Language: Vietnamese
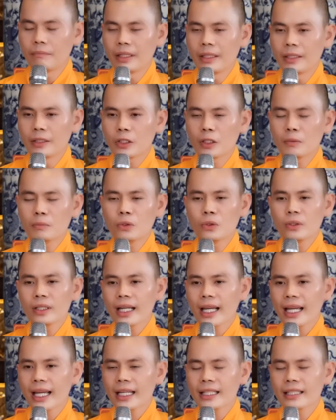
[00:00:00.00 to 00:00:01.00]
mình có
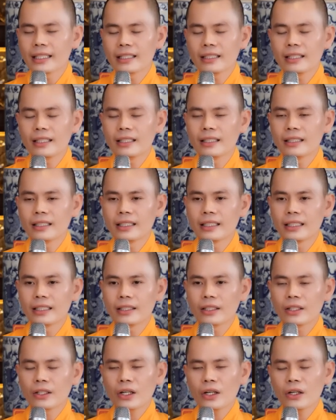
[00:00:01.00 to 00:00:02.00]
muốn nghe những lời
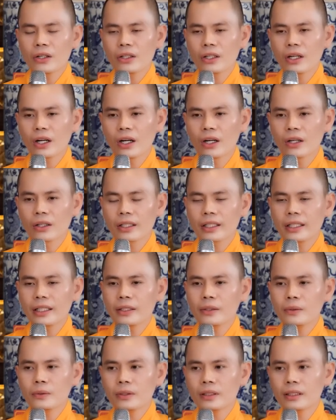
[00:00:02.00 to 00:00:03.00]
ngon ngọt,
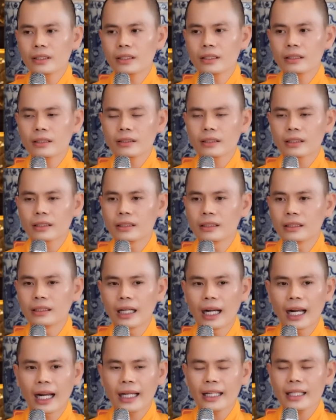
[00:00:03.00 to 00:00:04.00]
yêu thương,
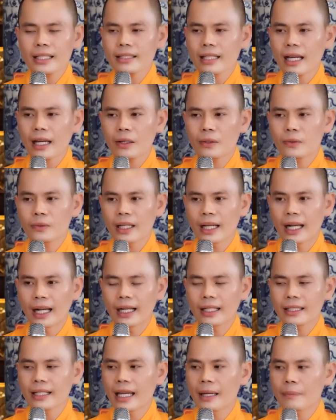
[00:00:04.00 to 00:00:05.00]
từ ái, tao
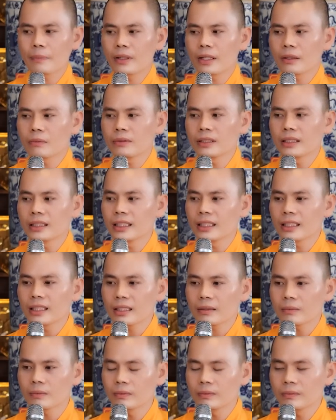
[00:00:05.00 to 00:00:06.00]
nhã, đẹp lòng người
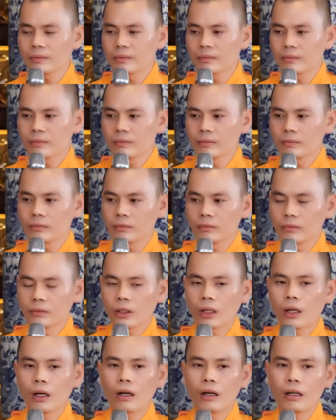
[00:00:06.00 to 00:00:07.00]
không?
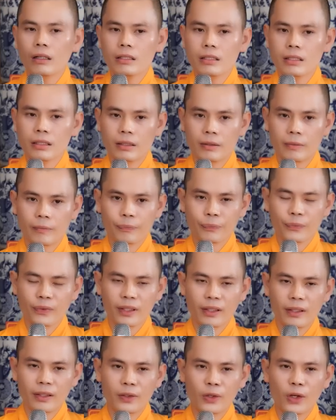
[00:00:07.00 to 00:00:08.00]
Có chứ.
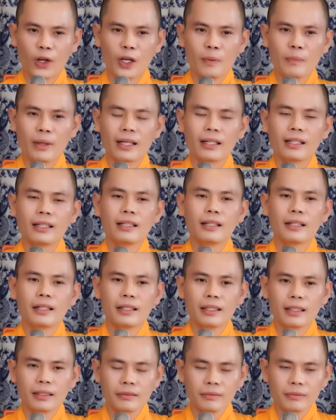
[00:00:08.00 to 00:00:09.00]
Nói mà hơi
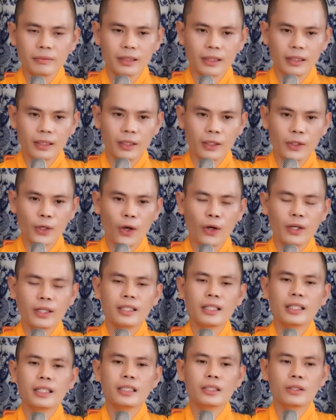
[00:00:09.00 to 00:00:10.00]
lớn, nói
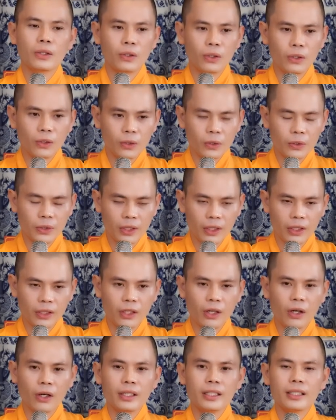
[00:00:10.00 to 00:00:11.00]
hơi thô,
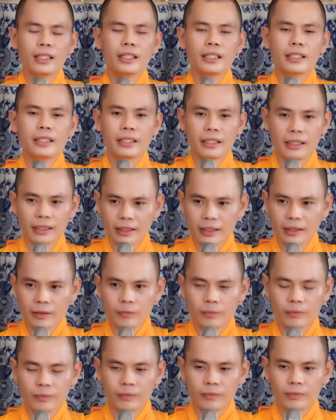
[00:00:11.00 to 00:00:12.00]
nói hơi
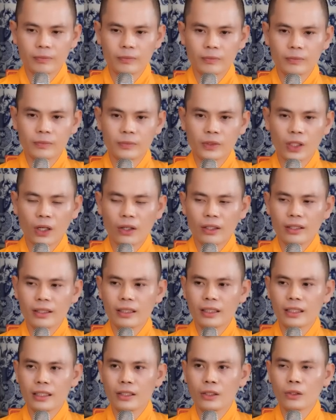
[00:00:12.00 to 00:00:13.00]
dữ, nói
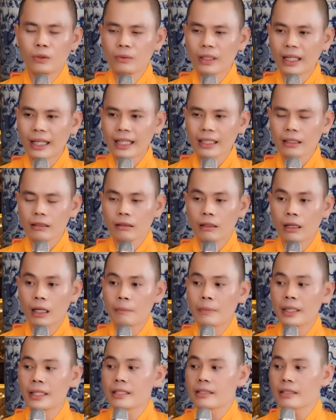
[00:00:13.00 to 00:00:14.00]
hơi hung ác
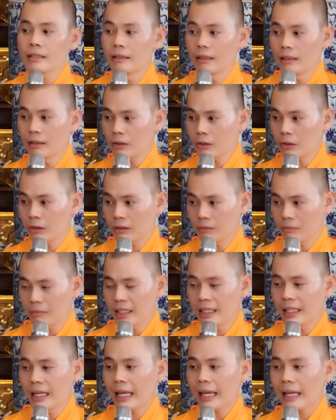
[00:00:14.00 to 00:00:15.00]
là mình sợ rồi,
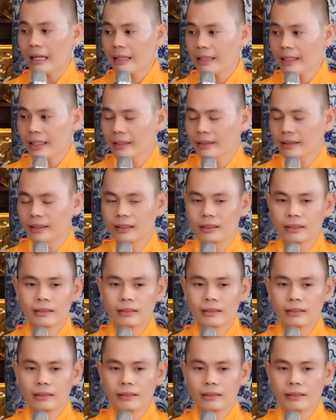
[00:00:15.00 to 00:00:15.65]
mình né liền.